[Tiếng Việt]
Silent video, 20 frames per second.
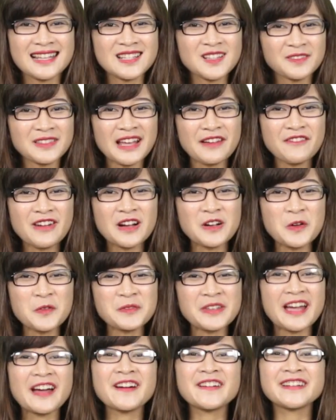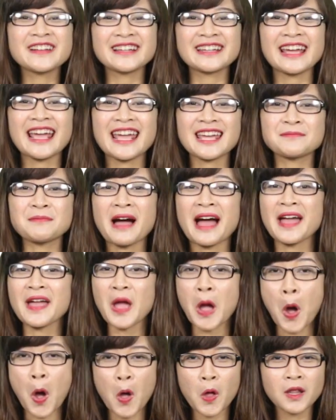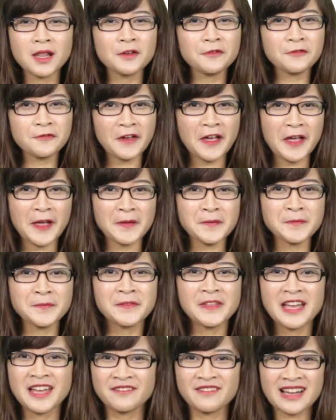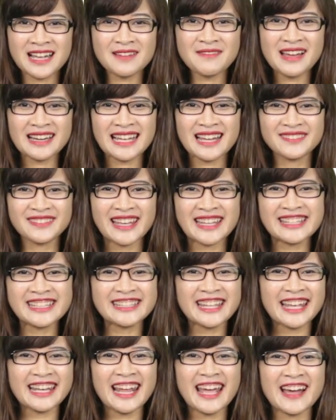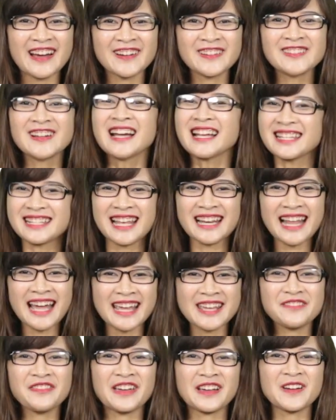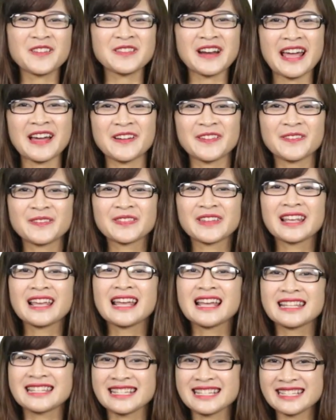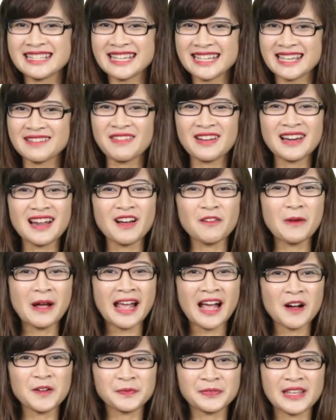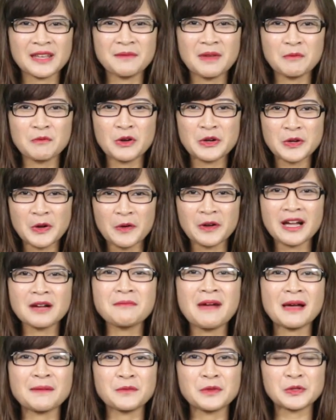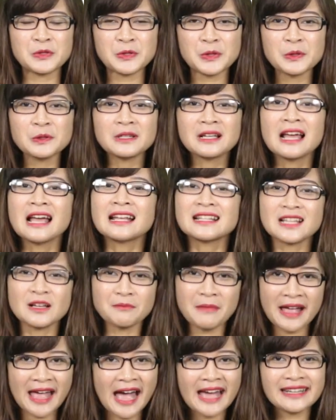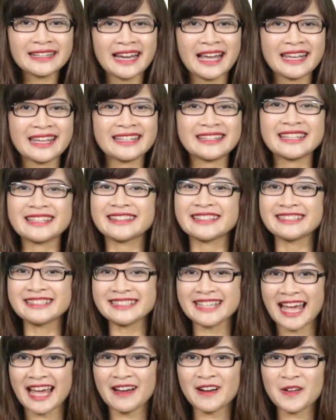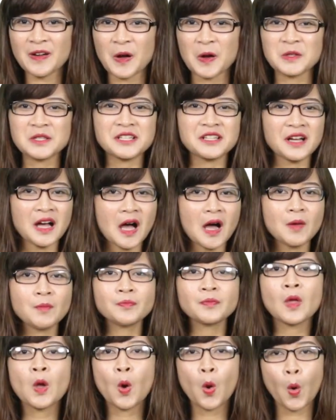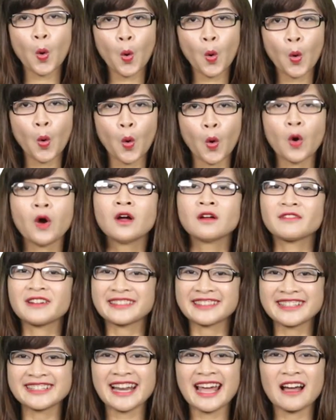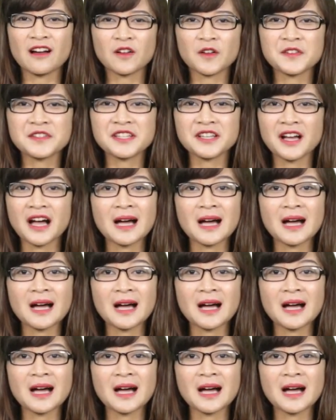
Chúng ta vừa cùng nhau được nghe bài Hall of Fame và các bạn cảm thấy như thế nào? Rất hay phải không nào? Nhưng trước khi bắt đầu bài học thì mình muốn đố các bạn một chút Trong bài hát này thì từ nào có chứa âm ồ và từ nào có chứa